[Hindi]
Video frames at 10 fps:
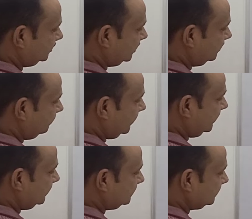
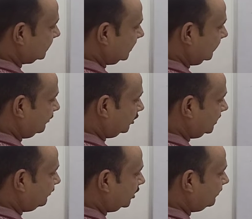जिनमें इसका ये
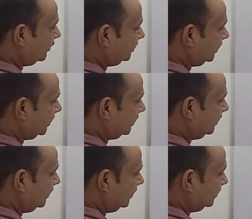बहुत इंपॉर्टेंट पॉइंट है
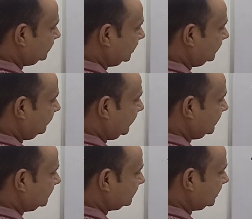
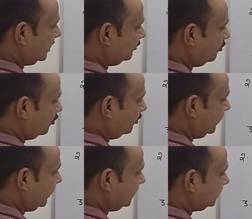जिनमें इसका
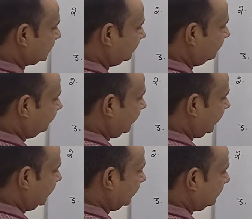कोणीय
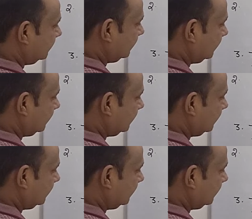संवेग